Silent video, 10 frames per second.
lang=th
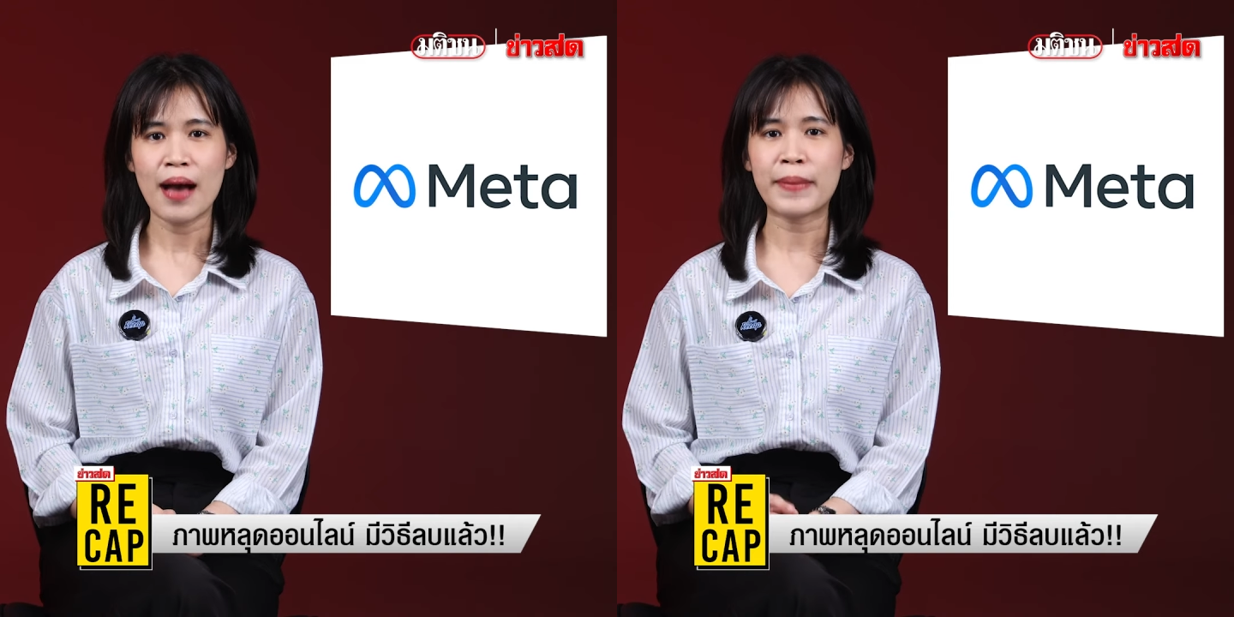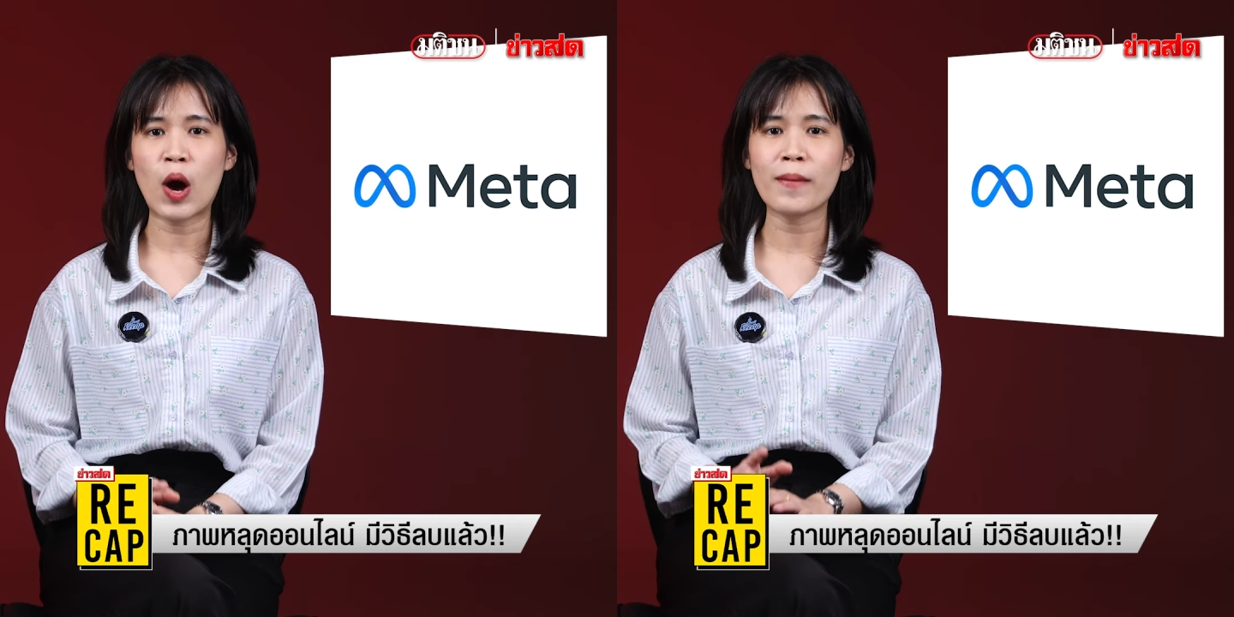
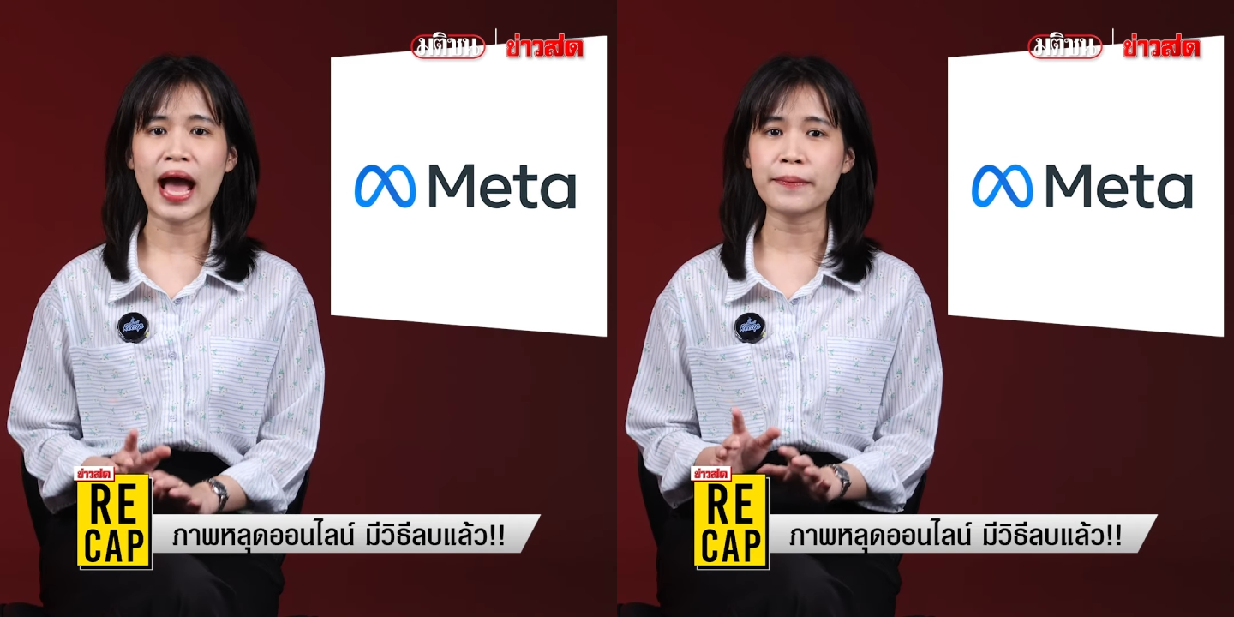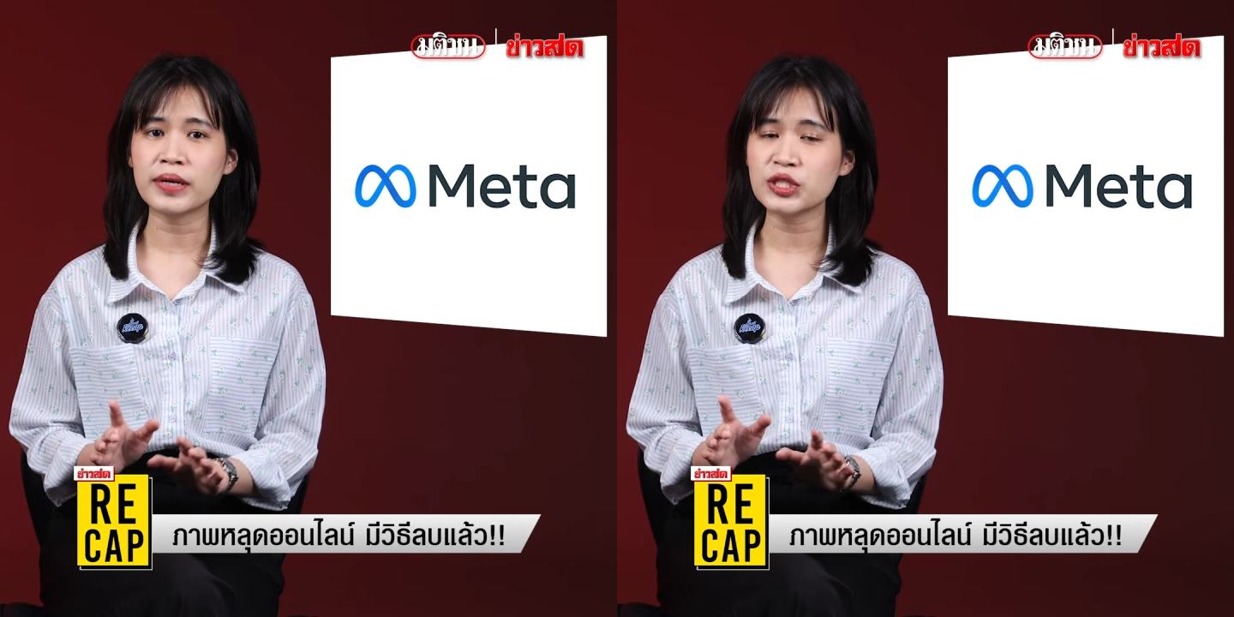เป้าหมา
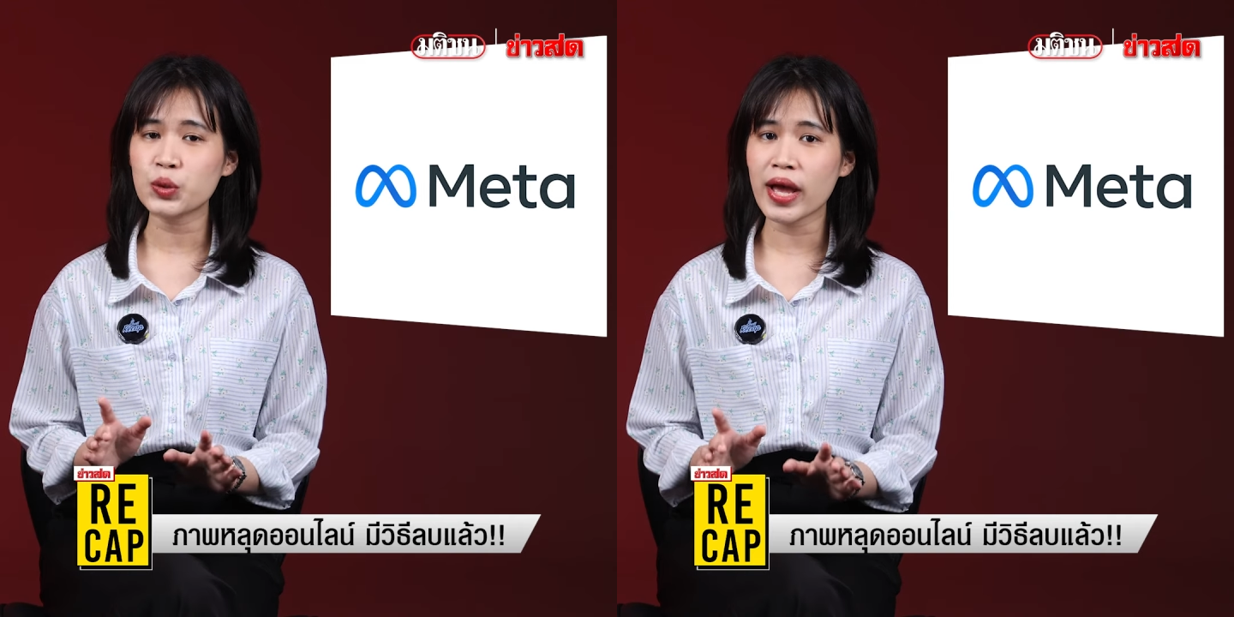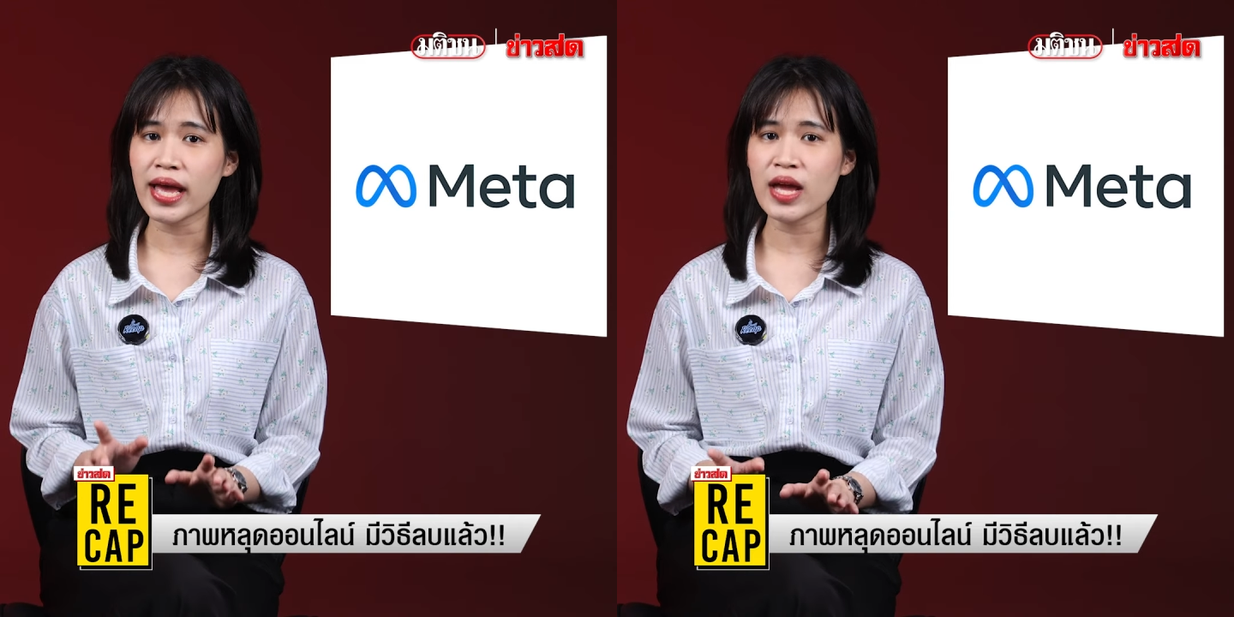ยเพื่อ
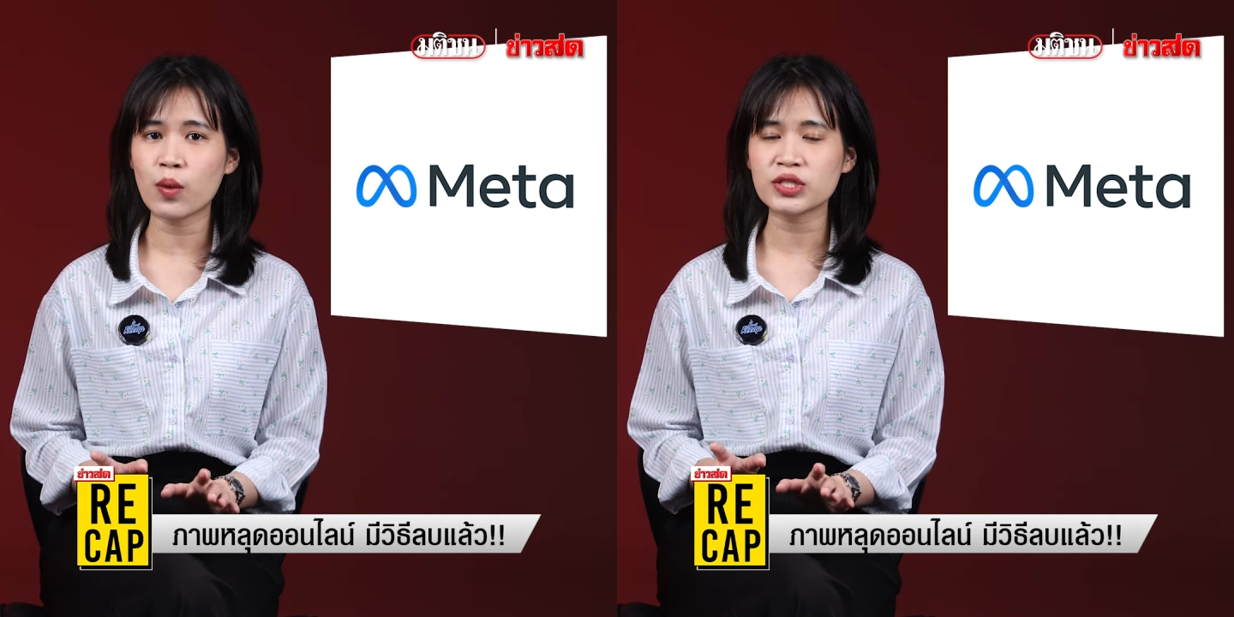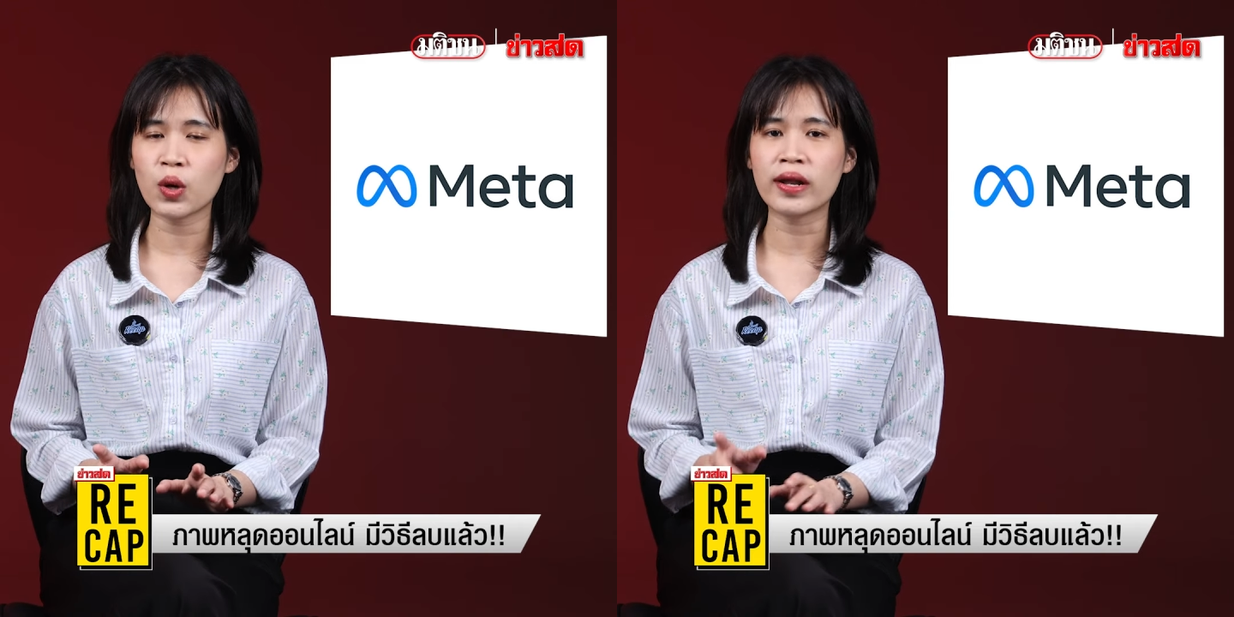ช่วยให้เยา
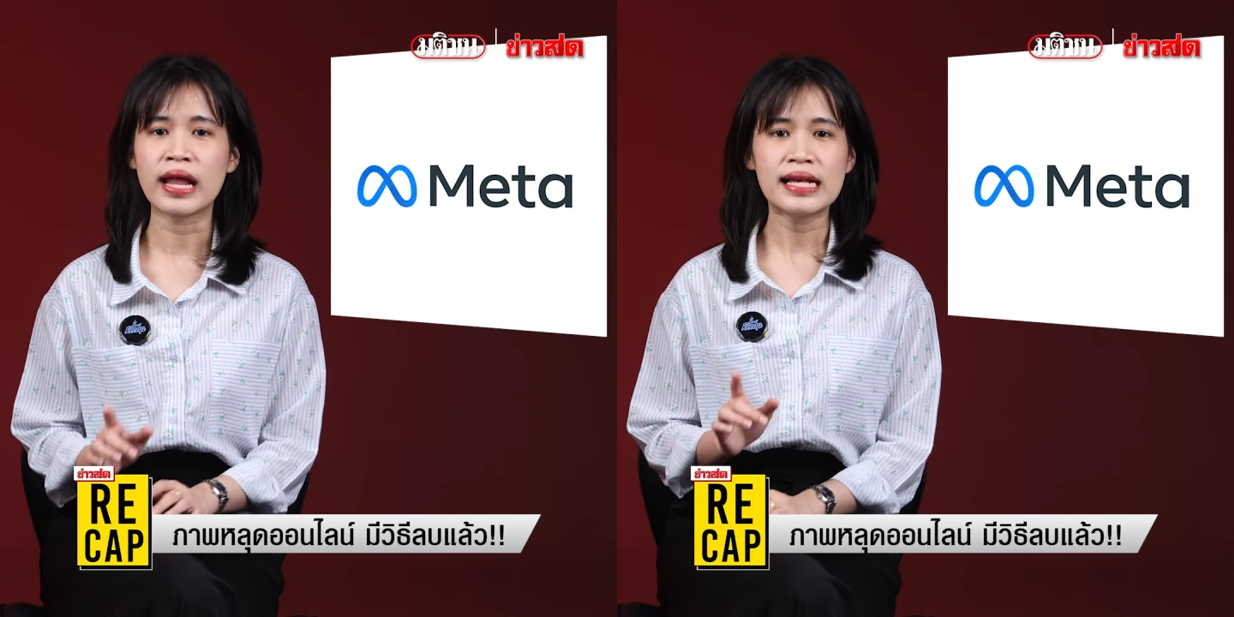วชน